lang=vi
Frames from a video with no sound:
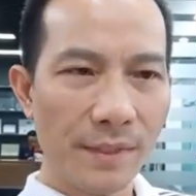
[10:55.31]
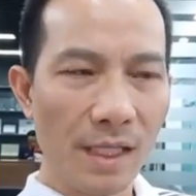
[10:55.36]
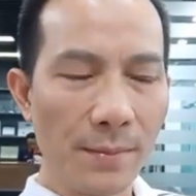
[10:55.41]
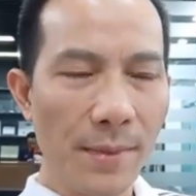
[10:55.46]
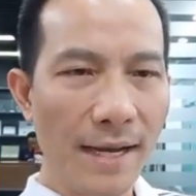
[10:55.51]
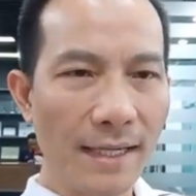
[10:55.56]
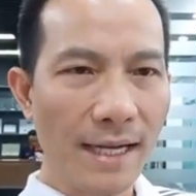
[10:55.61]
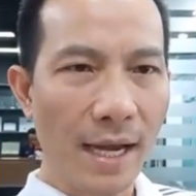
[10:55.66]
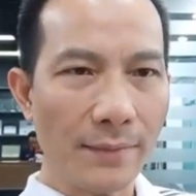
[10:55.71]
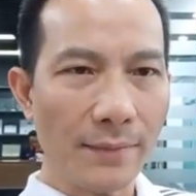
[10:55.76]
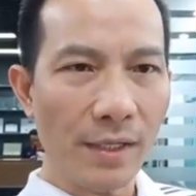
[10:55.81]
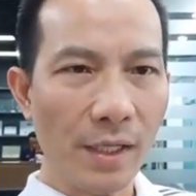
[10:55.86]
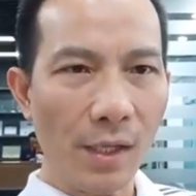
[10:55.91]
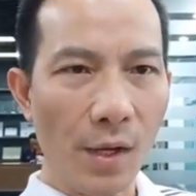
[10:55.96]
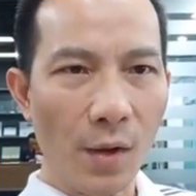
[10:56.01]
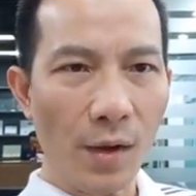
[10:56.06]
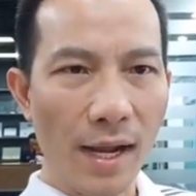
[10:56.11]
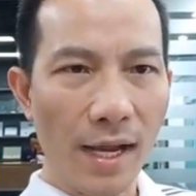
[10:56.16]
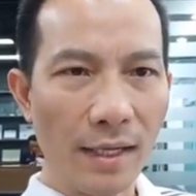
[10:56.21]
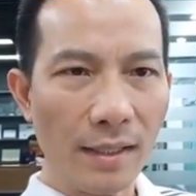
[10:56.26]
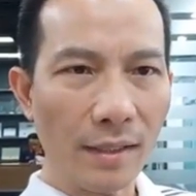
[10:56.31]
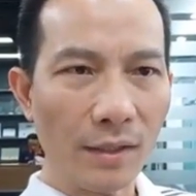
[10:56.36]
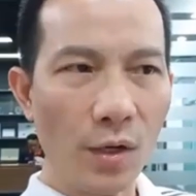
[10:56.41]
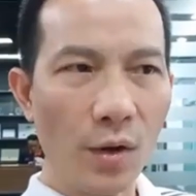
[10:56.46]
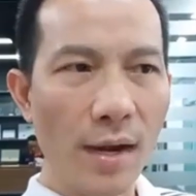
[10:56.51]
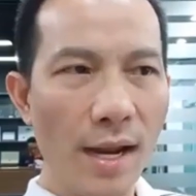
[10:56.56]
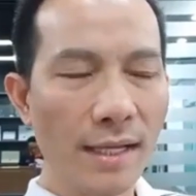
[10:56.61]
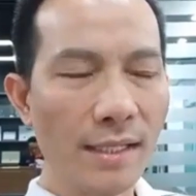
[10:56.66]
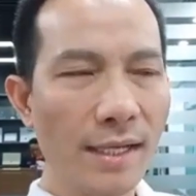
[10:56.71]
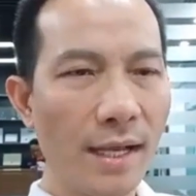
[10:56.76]
Thì bạn cảm thấy
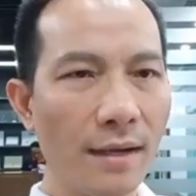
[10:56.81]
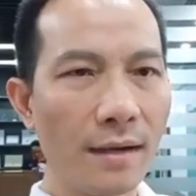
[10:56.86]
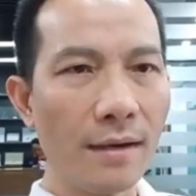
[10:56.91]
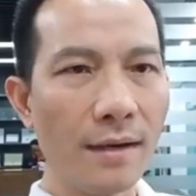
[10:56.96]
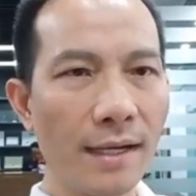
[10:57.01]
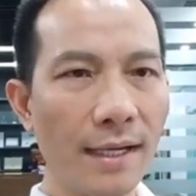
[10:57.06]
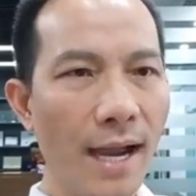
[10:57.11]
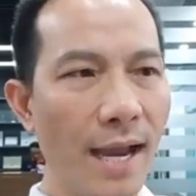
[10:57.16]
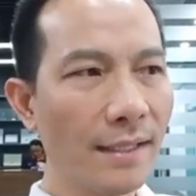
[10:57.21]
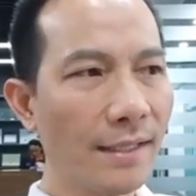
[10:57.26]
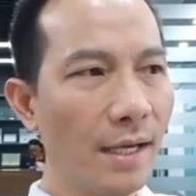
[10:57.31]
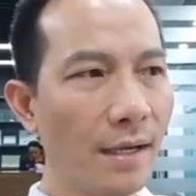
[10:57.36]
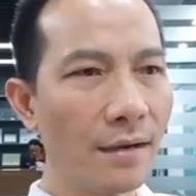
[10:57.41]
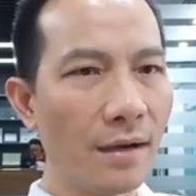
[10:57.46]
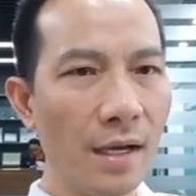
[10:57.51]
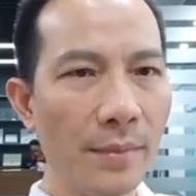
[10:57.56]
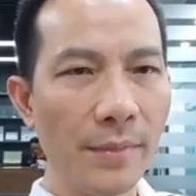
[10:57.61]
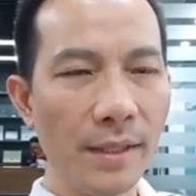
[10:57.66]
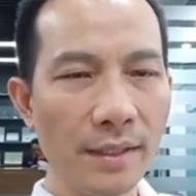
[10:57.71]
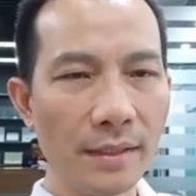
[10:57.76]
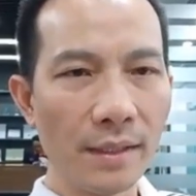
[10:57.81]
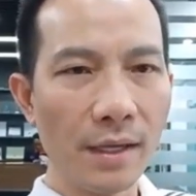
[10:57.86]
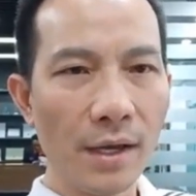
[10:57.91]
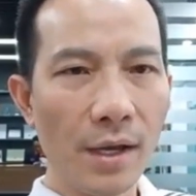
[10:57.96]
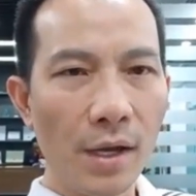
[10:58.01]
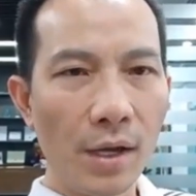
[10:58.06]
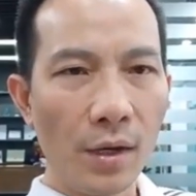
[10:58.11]
lo lắng rằng người khác sẽ cười mình,